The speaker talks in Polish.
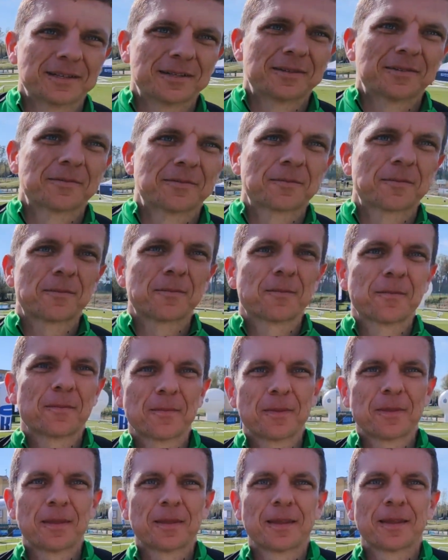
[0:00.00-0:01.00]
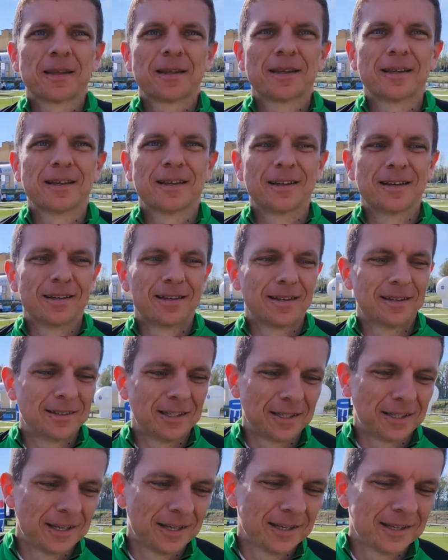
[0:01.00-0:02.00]
Dobra, dzięki, powodzenia.
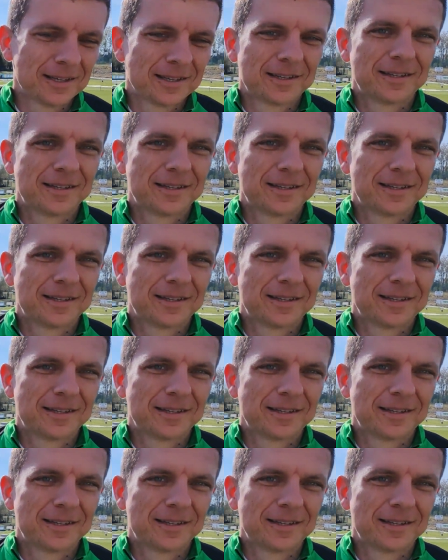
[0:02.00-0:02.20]
Dzięki.